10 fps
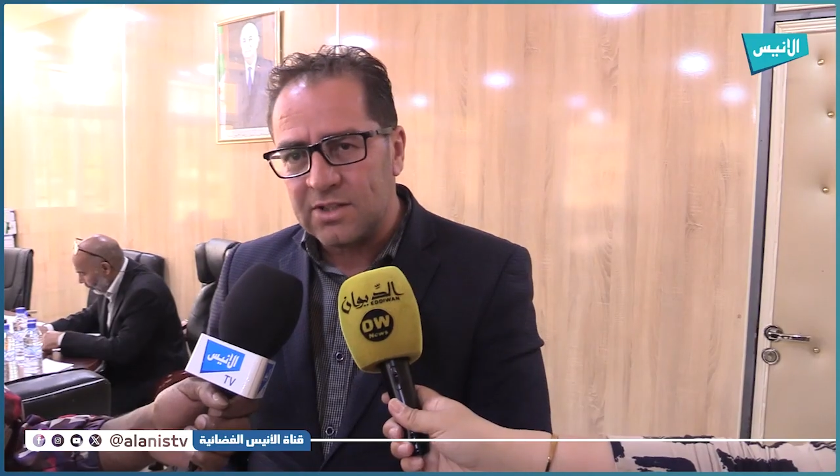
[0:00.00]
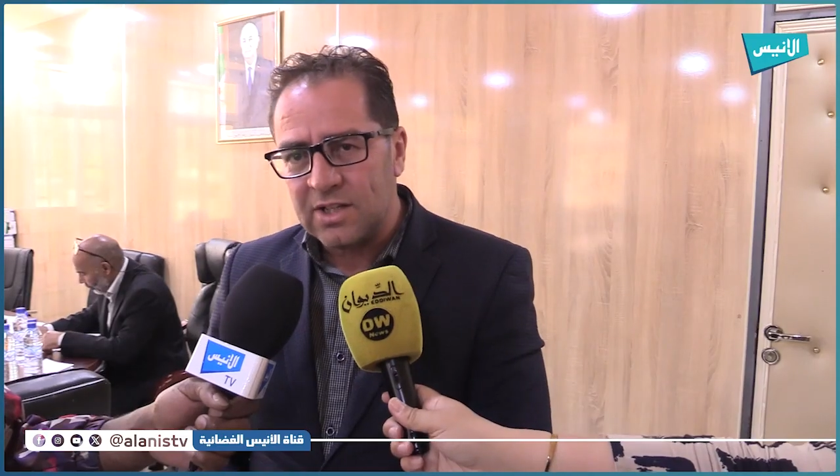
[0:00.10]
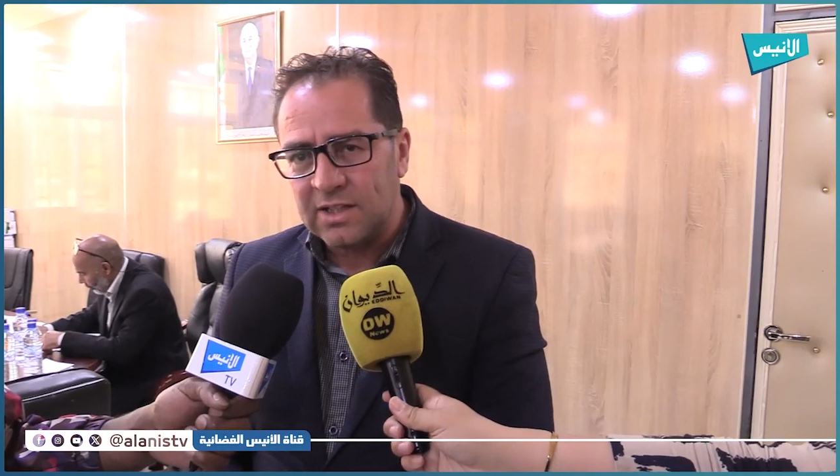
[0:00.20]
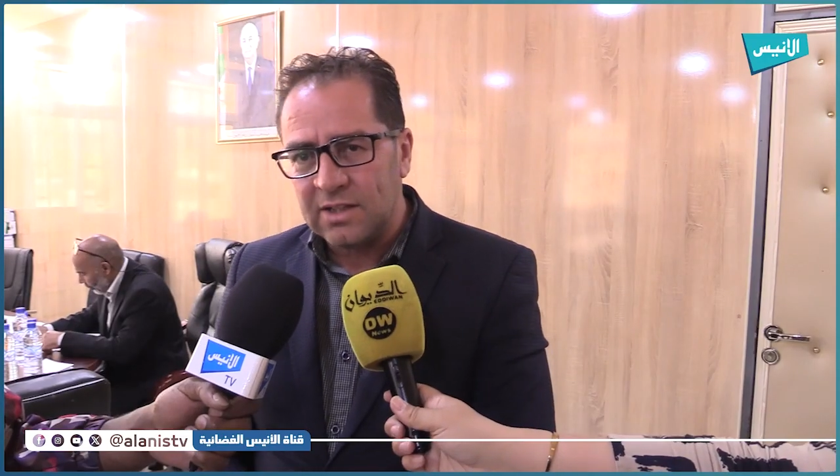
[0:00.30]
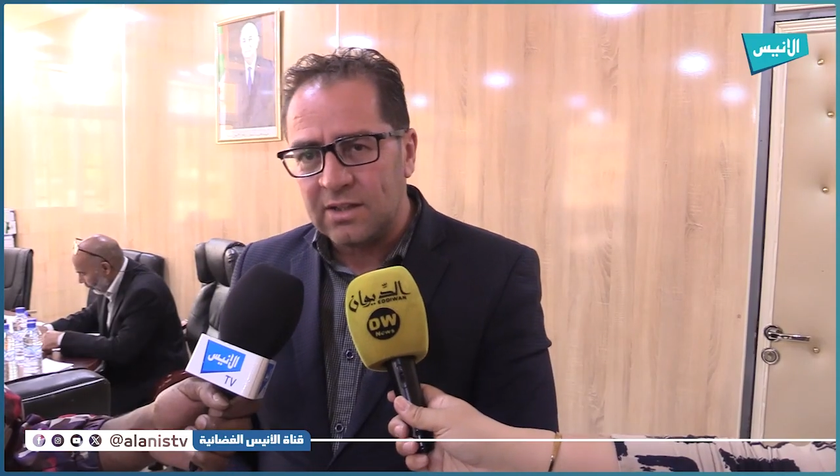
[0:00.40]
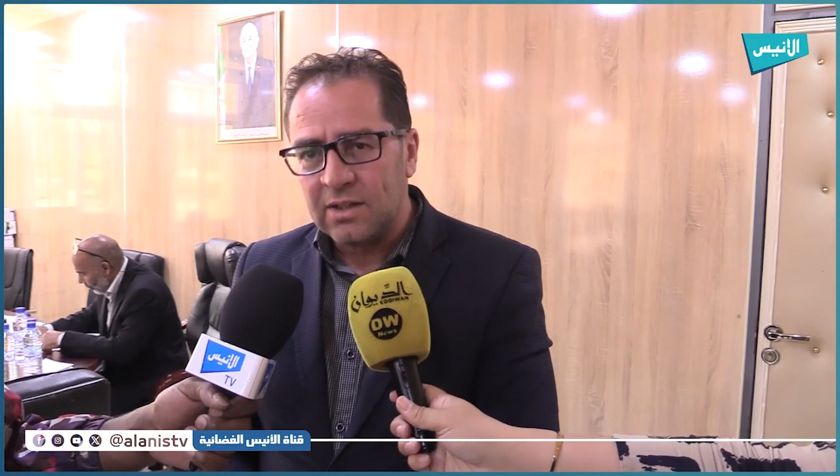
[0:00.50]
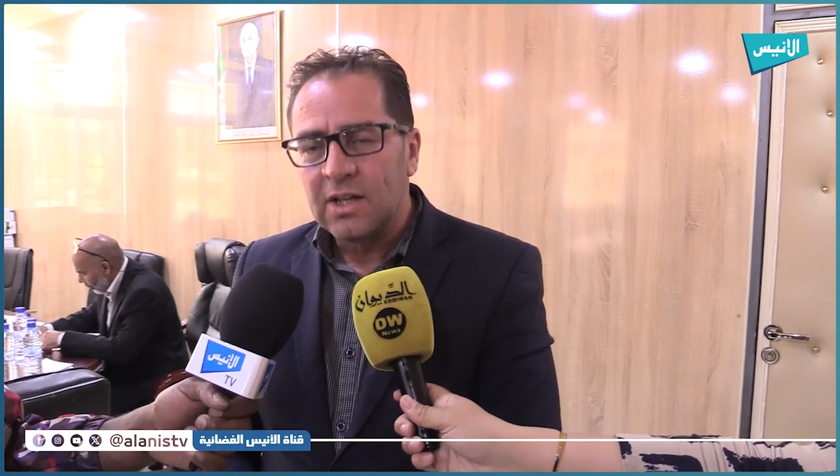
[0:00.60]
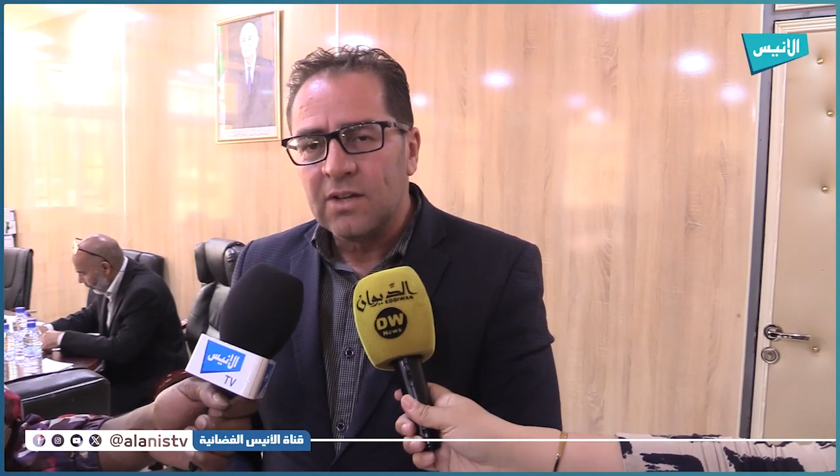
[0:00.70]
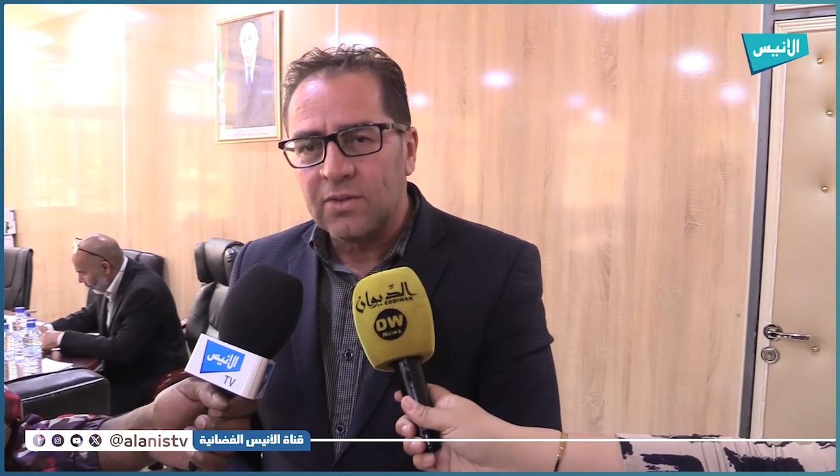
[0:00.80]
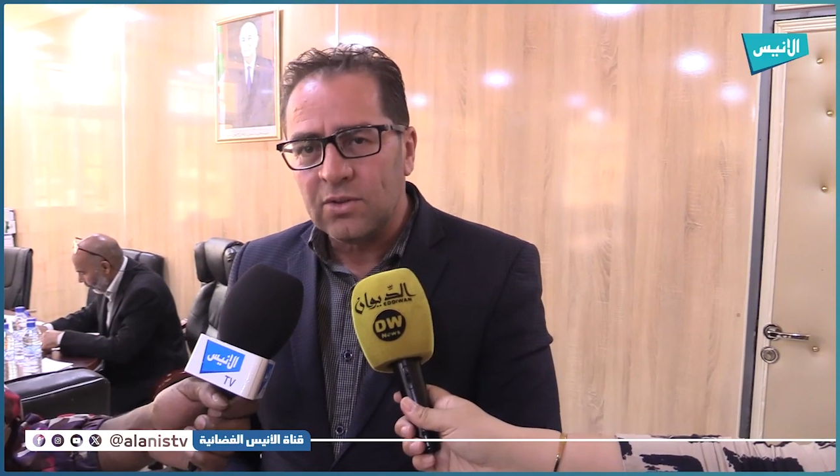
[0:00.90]
الجديدة
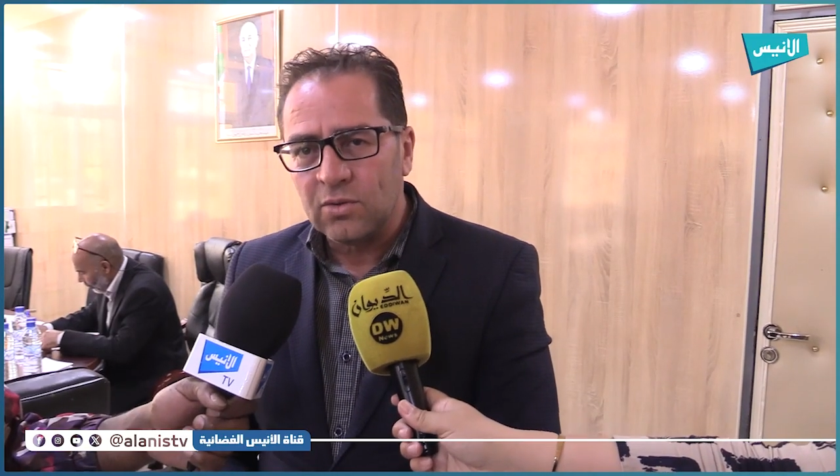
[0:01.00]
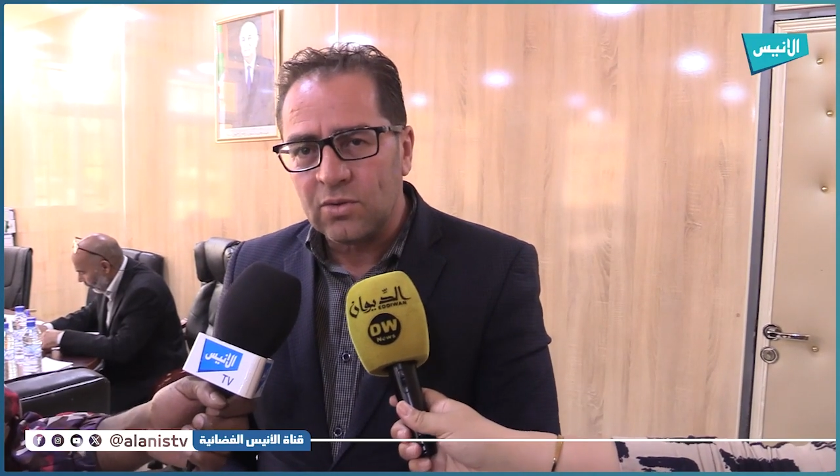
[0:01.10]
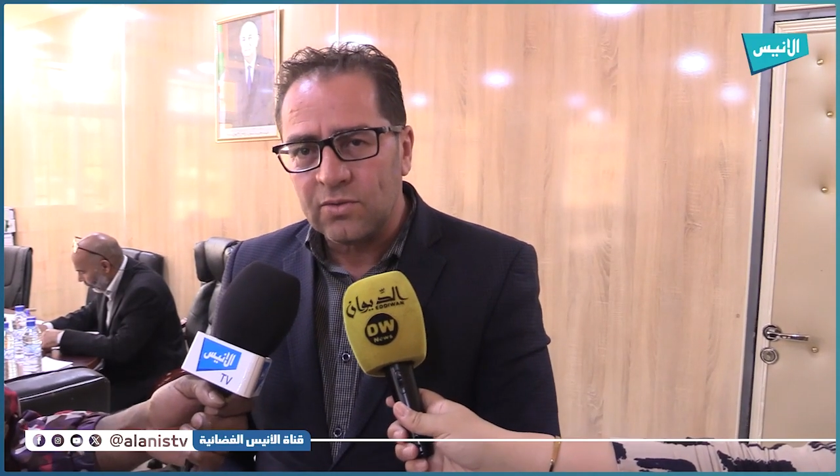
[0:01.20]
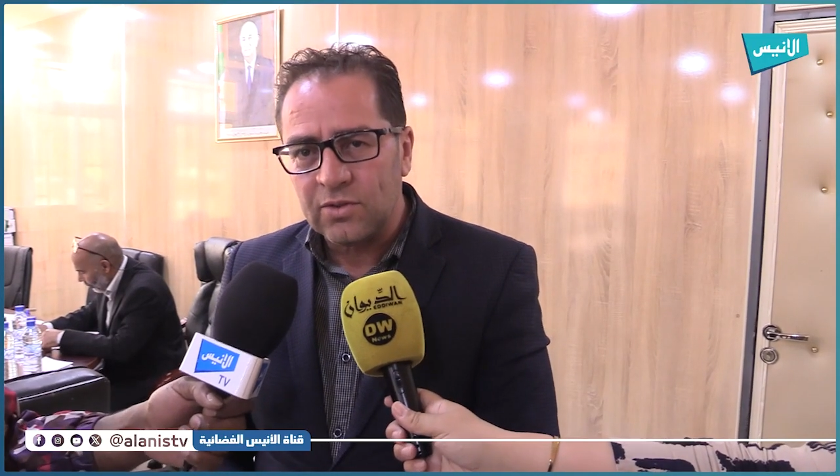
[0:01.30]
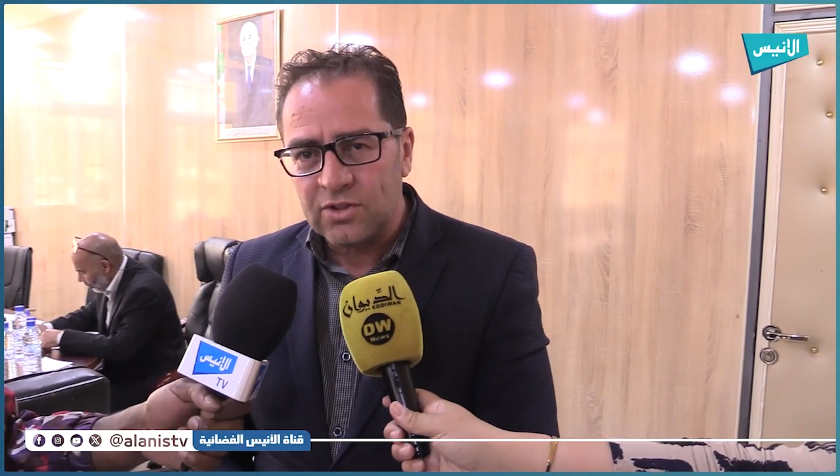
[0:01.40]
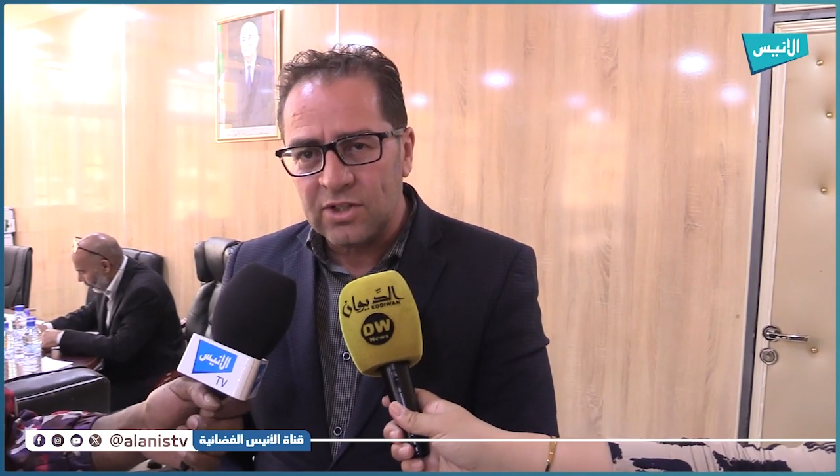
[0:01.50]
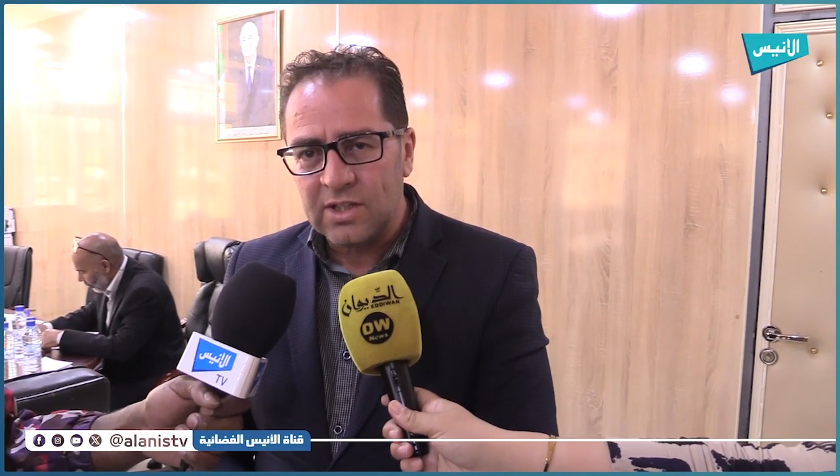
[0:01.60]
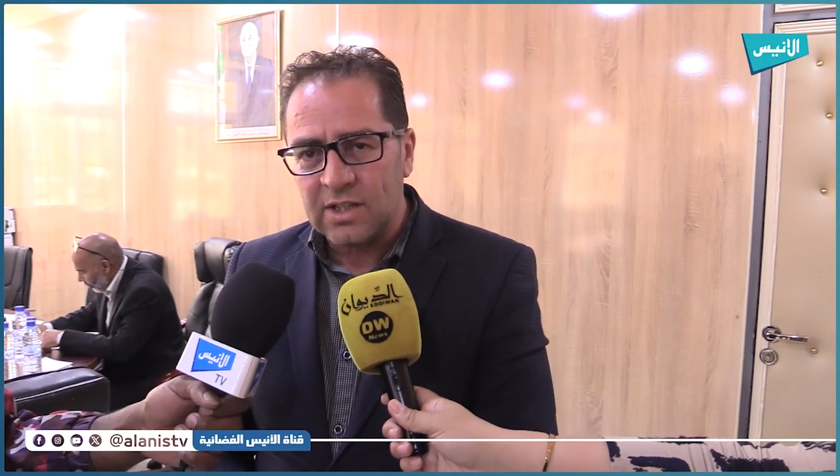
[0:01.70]
في ظروف جد